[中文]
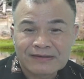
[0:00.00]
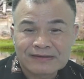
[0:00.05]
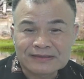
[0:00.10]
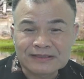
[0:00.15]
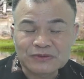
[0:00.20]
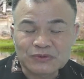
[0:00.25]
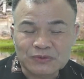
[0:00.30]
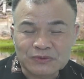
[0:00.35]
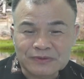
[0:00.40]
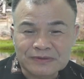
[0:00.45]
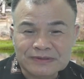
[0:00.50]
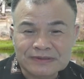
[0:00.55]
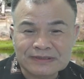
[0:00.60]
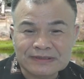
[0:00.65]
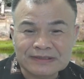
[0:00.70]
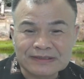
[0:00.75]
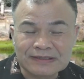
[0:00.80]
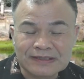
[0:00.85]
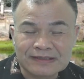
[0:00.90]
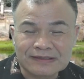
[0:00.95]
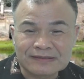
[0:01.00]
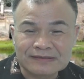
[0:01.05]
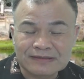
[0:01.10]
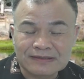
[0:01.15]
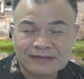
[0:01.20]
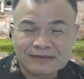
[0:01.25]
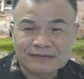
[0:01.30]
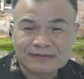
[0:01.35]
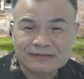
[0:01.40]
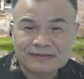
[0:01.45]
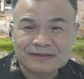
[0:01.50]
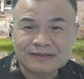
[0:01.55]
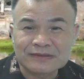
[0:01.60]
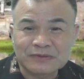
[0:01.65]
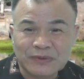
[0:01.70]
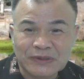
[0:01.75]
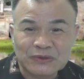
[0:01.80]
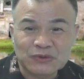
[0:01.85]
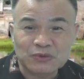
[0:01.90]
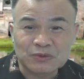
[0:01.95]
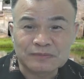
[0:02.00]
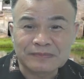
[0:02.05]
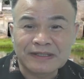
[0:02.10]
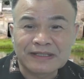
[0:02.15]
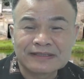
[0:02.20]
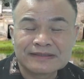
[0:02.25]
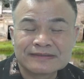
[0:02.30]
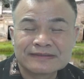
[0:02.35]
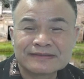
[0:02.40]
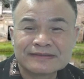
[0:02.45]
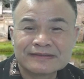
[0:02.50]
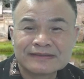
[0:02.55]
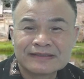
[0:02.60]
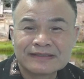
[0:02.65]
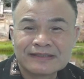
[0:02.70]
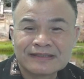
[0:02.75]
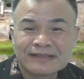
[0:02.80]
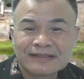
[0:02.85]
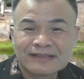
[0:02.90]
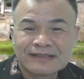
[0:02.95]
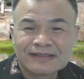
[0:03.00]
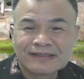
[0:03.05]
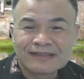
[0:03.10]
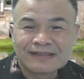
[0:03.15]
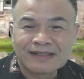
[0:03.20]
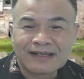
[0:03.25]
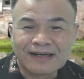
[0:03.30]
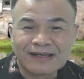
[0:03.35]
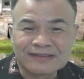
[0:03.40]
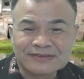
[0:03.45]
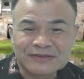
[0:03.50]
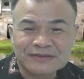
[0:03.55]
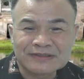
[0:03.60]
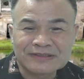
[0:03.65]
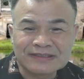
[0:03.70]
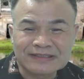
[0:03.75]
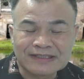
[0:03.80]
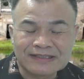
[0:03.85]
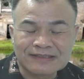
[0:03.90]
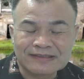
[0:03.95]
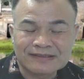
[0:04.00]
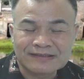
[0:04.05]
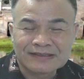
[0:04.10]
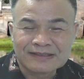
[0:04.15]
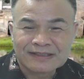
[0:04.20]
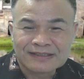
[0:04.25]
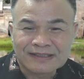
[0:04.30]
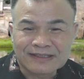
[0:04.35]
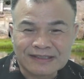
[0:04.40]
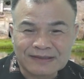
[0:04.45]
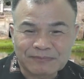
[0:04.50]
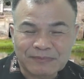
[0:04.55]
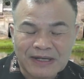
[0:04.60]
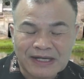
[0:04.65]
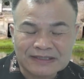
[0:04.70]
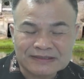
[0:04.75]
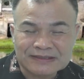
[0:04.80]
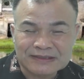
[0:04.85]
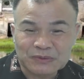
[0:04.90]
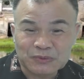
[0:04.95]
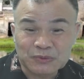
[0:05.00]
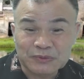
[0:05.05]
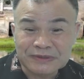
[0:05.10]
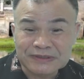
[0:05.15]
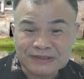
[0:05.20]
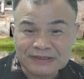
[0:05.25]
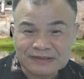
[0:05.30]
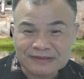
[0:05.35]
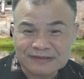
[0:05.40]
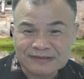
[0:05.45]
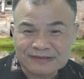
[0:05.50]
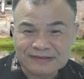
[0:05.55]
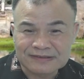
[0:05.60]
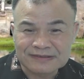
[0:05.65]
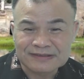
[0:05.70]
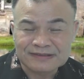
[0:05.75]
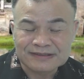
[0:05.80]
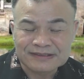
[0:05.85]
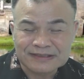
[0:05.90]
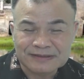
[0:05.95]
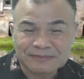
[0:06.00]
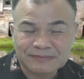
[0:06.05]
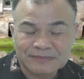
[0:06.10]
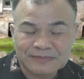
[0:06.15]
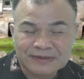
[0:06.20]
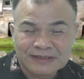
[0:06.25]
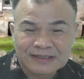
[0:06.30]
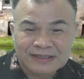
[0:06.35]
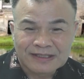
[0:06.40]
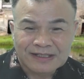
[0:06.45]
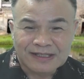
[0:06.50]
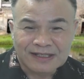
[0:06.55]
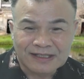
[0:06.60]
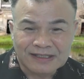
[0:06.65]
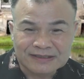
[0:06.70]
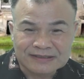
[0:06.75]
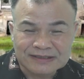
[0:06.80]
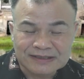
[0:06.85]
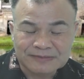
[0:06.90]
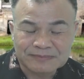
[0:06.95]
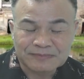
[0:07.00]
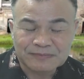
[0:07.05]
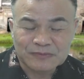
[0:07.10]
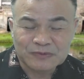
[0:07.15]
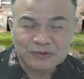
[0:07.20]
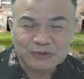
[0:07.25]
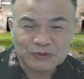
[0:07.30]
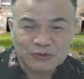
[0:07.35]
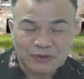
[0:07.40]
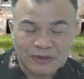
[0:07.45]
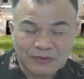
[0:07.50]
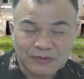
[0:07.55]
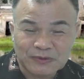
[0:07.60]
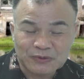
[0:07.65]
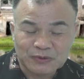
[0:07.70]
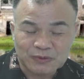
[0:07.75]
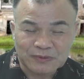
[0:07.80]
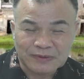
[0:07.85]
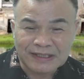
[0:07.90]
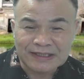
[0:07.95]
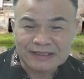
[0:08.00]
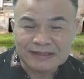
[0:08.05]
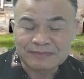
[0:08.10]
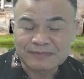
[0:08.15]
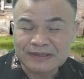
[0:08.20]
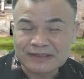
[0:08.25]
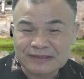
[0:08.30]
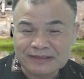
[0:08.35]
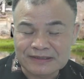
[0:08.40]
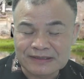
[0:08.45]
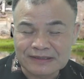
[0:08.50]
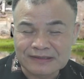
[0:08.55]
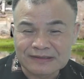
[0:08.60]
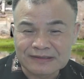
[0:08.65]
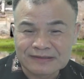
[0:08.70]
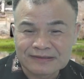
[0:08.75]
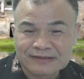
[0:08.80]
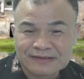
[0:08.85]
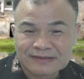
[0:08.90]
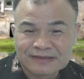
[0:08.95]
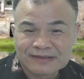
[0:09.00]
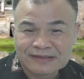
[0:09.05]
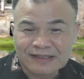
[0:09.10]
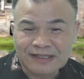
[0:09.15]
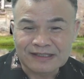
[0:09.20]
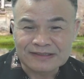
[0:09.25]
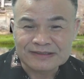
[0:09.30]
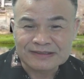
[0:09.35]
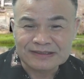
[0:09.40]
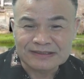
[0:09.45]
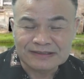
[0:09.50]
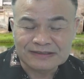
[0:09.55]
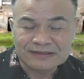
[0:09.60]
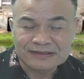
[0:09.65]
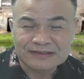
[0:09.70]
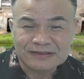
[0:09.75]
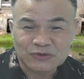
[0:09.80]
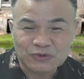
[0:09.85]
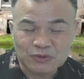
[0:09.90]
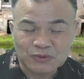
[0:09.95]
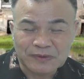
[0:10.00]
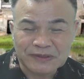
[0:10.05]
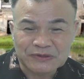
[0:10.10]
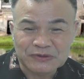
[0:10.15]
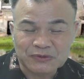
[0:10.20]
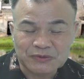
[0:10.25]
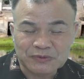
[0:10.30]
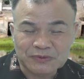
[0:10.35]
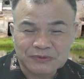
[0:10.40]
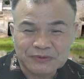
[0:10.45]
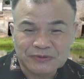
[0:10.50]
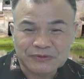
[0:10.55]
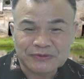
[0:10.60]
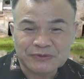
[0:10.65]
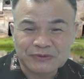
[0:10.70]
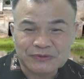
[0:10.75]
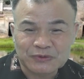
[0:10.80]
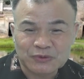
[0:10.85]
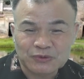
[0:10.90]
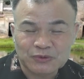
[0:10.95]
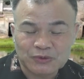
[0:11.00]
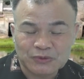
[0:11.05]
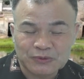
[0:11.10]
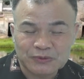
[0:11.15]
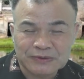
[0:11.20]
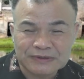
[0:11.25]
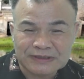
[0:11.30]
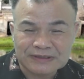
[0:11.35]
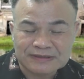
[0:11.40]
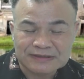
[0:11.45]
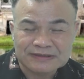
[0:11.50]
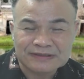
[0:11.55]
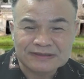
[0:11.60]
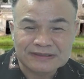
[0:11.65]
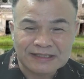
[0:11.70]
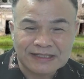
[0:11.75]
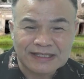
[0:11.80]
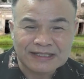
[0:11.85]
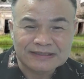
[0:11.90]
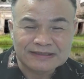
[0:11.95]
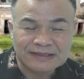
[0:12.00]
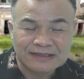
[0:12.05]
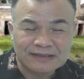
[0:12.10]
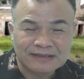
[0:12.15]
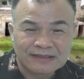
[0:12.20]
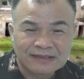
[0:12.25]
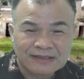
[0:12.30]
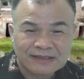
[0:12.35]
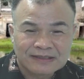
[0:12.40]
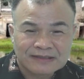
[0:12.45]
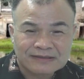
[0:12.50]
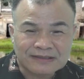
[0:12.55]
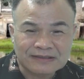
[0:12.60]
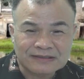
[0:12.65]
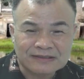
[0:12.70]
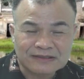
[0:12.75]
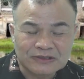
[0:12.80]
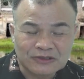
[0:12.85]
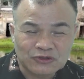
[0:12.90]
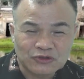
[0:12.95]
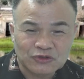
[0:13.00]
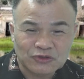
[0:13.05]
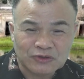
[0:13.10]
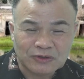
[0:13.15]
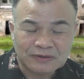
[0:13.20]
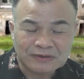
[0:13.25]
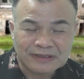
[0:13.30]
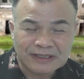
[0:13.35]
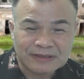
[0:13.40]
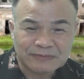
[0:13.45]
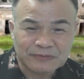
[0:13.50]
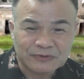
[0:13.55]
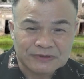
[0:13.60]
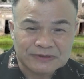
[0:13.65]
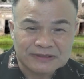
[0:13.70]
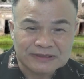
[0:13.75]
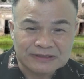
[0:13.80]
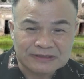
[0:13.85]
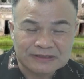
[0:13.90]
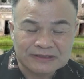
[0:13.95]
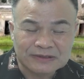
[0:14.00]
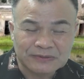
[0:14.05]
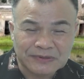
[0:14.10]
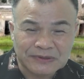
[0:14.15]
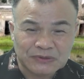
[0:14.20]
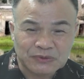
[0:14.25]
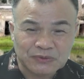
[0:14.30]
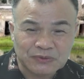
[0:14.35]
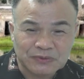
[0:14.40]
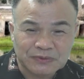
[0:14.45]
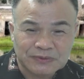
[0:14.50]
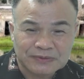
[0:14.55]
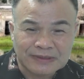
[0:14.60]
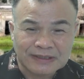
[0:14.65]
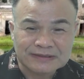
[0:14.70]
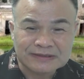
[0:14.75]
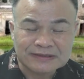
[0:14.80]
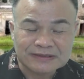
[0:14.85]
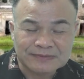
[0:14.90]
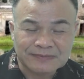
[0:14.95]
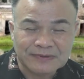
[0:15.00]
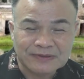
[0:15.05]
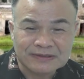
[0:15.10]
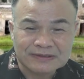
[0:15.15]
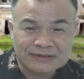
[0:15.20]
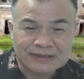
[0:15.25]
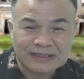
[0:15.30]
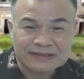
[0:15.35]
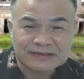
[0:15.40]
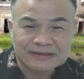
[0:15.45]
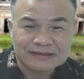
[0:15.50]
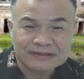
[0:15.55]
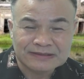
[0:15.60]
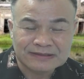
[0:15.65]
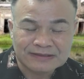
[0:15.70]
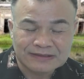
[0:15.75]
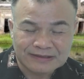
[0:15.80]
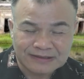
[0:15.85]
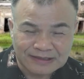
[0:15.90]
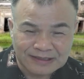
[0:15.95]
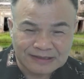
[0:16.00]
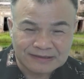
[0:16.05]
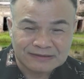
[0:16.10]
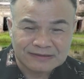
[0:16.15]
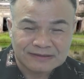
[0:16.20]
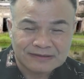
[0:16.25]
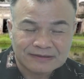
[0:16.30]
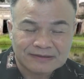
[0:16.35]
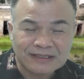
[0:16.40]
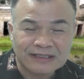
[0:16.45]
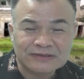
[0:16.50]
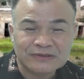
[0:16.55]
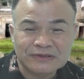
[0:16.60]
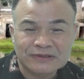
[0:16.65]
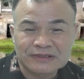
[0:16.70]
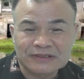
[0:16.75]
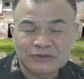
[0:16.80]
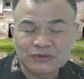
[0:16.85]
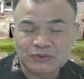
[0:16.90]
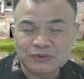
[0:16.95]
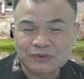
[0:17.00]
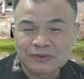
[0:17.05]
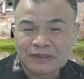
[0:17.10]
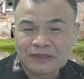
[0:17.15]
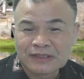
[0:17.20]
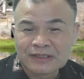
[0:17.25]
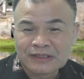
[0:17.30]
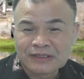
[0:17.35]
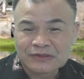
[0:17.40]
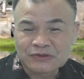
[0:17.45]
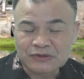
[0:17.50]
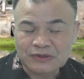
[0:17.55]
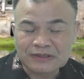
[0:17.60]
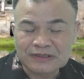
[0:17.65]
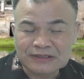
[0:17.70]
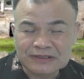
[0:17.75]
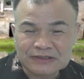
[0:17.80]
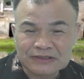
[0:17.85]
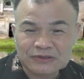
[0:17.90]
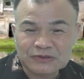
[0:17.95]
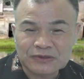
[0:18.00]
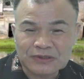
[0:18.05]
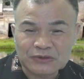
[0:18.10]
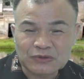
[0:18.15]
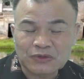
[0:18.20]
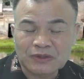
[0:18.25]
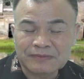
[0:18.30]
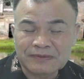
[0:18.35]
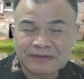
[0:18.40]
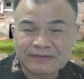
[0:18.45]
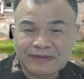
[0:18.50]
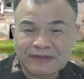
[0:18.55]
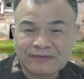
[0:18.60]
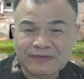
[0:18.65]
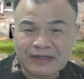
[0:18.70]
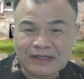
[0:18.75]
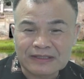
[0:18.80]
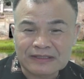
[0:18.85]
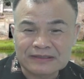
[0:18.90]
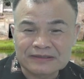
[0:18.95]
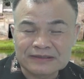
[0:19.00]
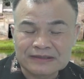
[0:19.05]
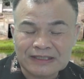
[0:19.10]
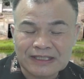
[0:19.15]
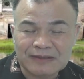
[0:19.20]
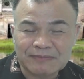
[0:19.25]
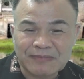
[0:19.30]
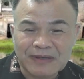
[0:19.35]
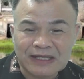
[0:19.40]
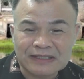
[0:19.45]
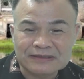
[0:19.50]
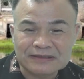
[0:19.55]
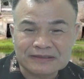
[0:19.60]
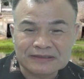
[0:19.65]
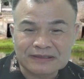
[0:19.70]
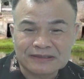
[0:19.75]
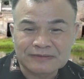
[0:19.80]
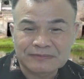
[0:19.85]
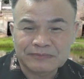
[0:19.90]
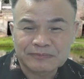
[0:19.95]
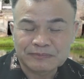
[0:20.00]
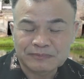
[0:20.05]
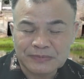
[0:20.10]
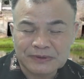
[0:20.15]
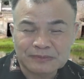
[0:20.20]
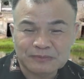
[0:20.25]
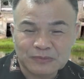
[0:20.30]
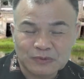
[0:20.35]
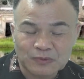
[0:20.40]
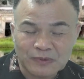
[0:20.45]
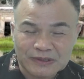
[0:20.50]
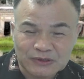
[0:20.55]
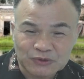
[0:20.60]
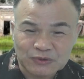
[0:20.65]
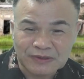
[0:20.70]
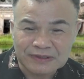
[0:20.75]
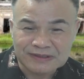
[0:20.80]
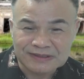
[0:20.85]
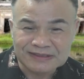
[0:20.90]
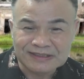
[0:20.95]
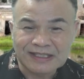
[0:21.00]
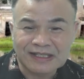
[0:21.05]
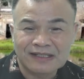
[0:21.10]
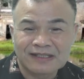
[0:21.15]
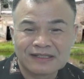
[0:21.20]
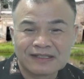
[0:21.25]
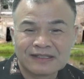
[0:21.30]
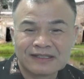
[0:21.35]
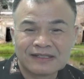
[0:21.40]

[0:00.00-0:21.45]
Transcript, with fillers: 日主是以呢日为主嘛？啊，就是你的呃八字五行，你是金呃金木水土哪个命的人？啊，是以日主为主，就出生日的那一天。但是李希宗他不是以日为主，他是什么？他是以年当做日主，所以李希宗的推命方法跟现在八字呢并不完全一样。